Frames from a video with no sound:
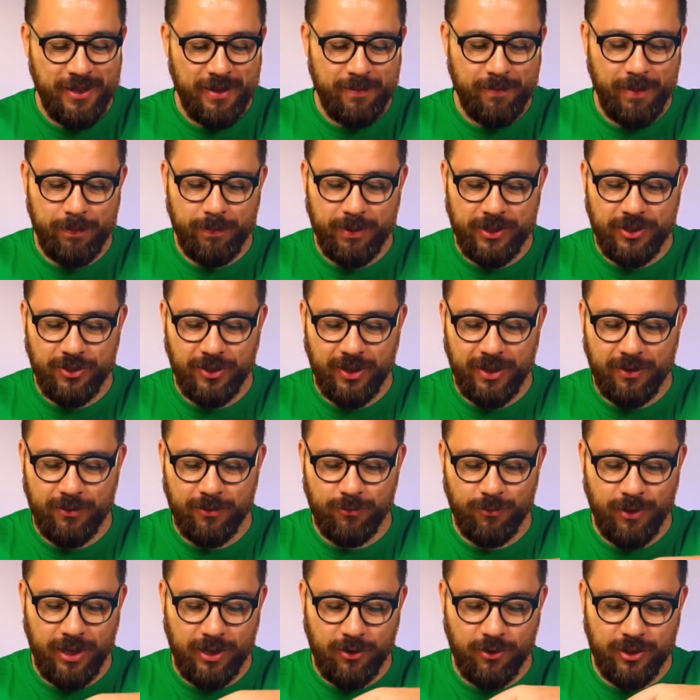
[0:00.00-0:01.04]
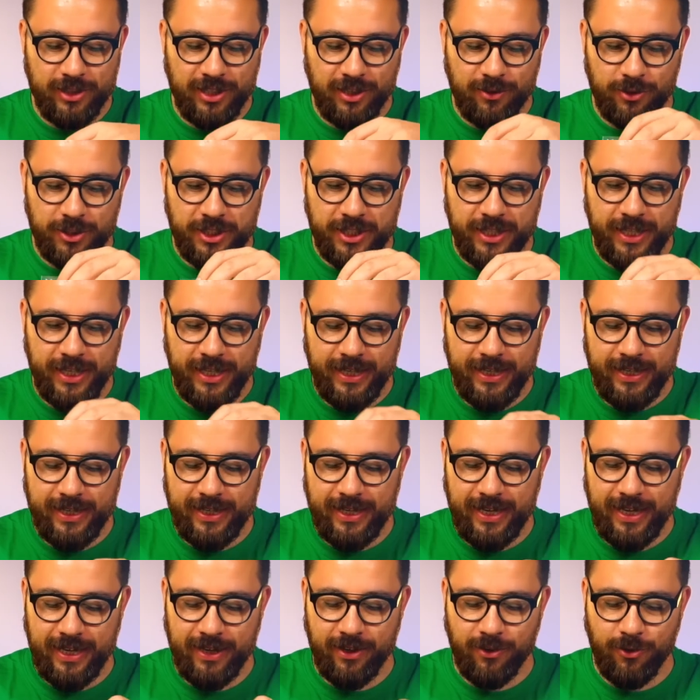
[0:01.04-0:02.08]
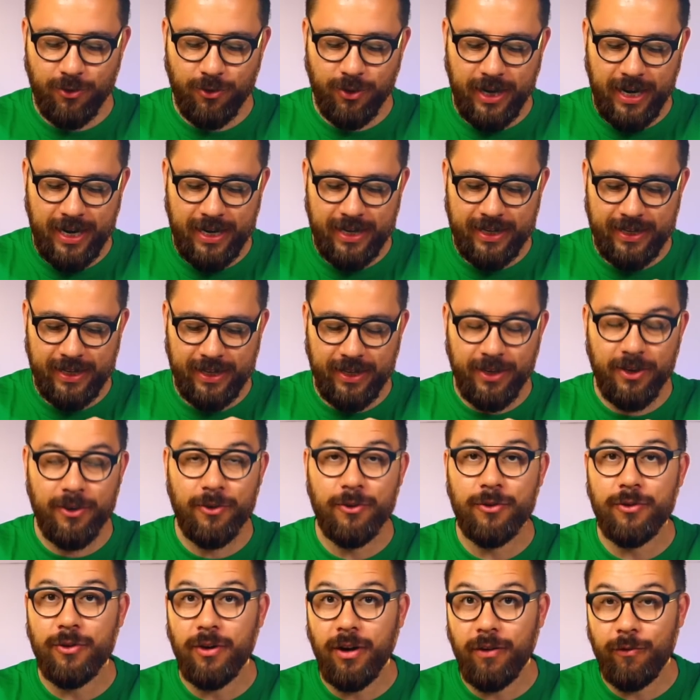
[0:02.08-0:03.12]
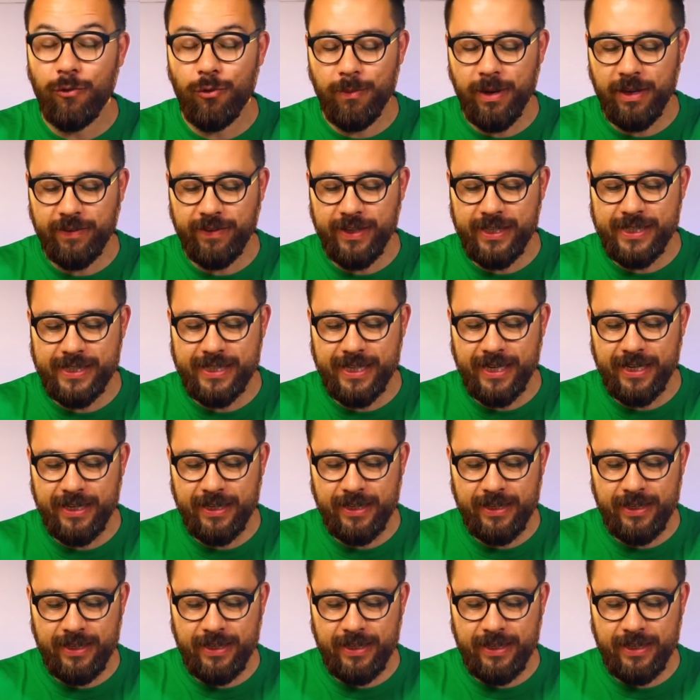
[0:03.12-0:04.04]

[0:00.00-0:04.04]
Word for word: Beh, penso che una cosa così ancora io non l'avevo mai vista.